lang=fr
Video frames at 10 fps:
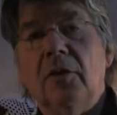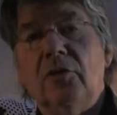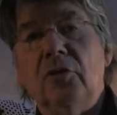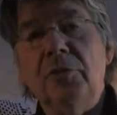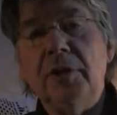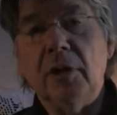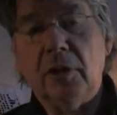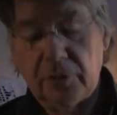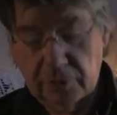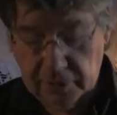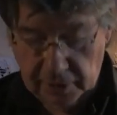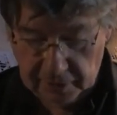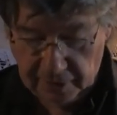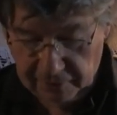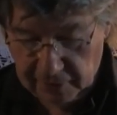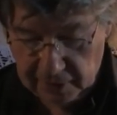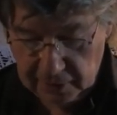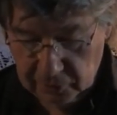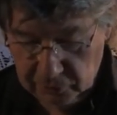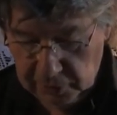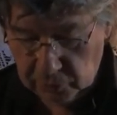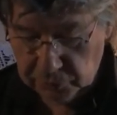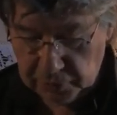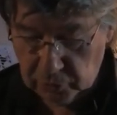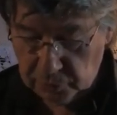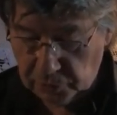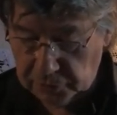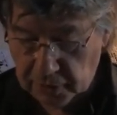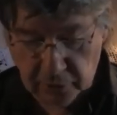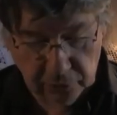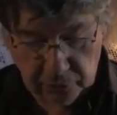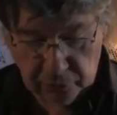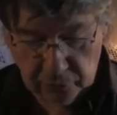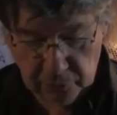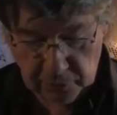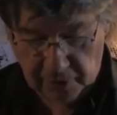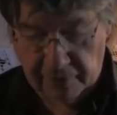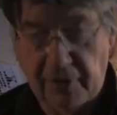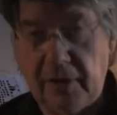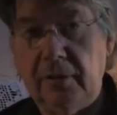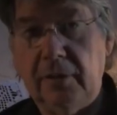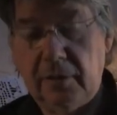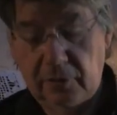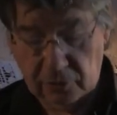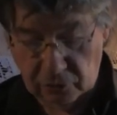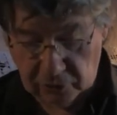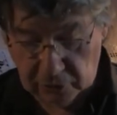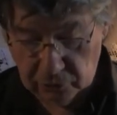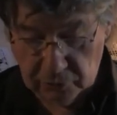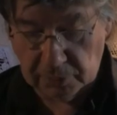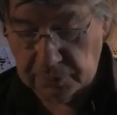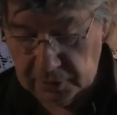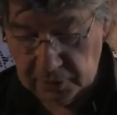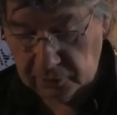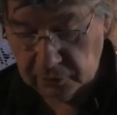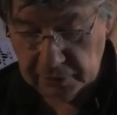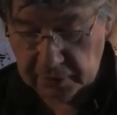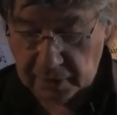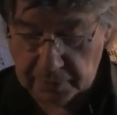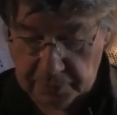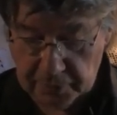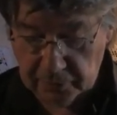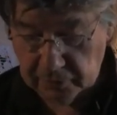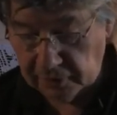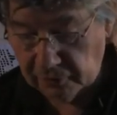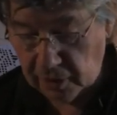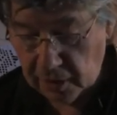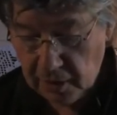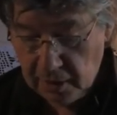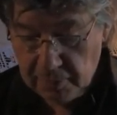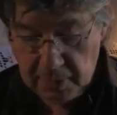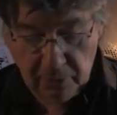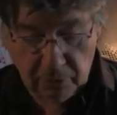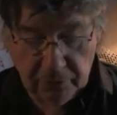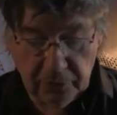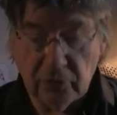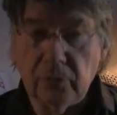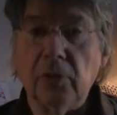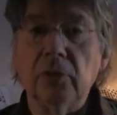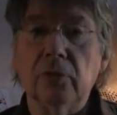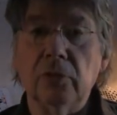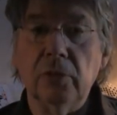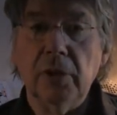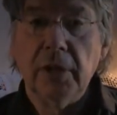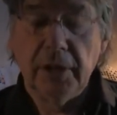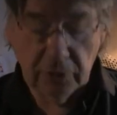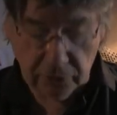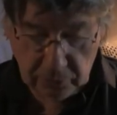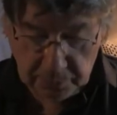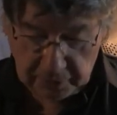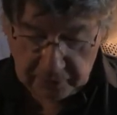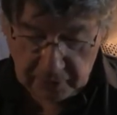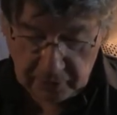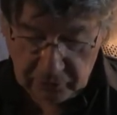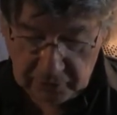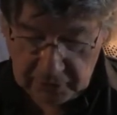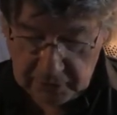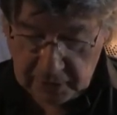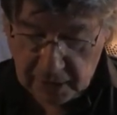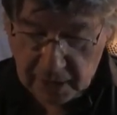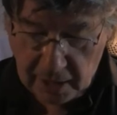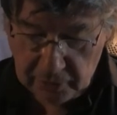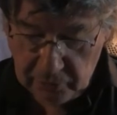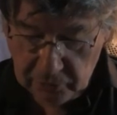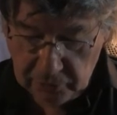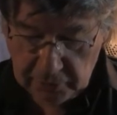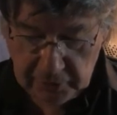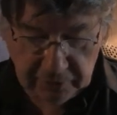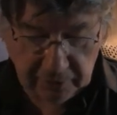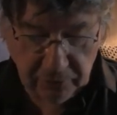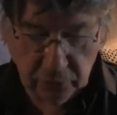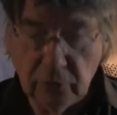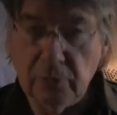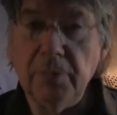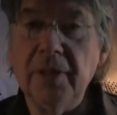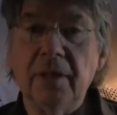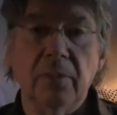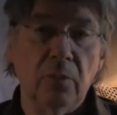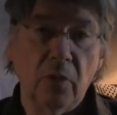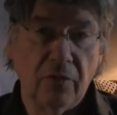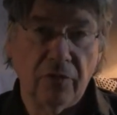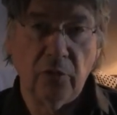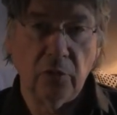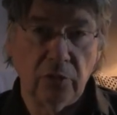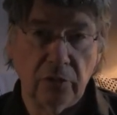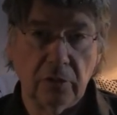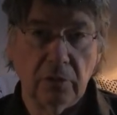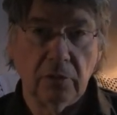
Celui qui rentre d'un travail où il est contraint de porter un costume cravate se jette tout habillé sur le canapé sans avoir même enlevé son manteau, et dans ce passage d'un état à un autre, il savoure une métamorphose.